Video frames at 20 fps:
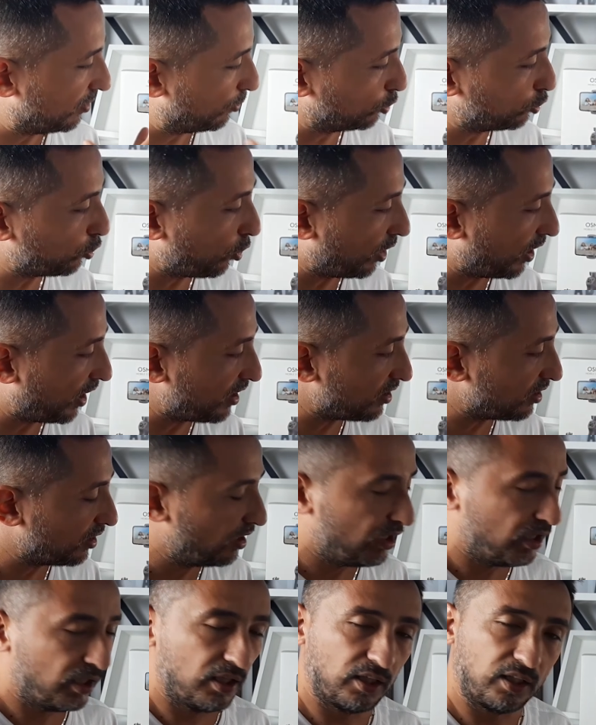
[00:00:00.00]
motorlar
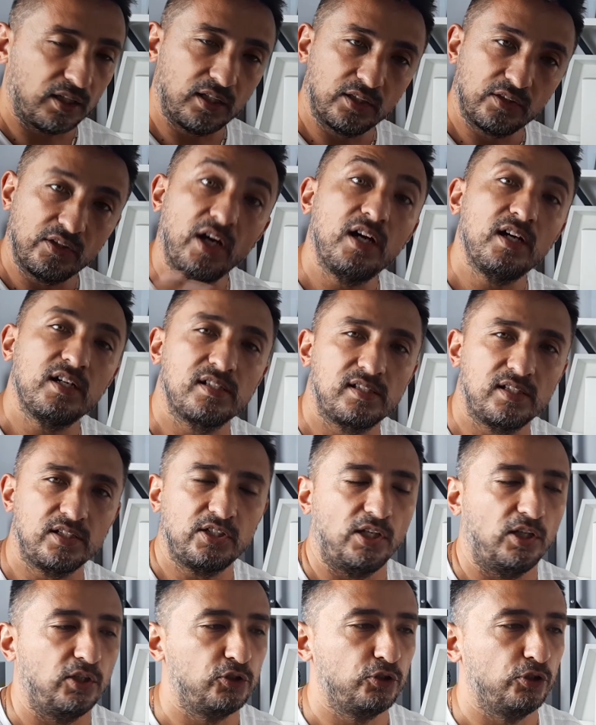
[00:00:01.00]
e, daha hızlı
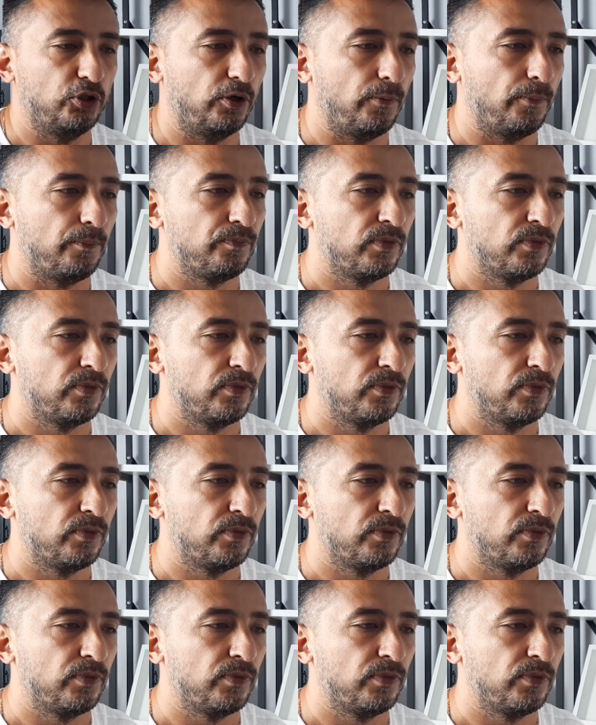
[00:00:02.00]
çalışıyor.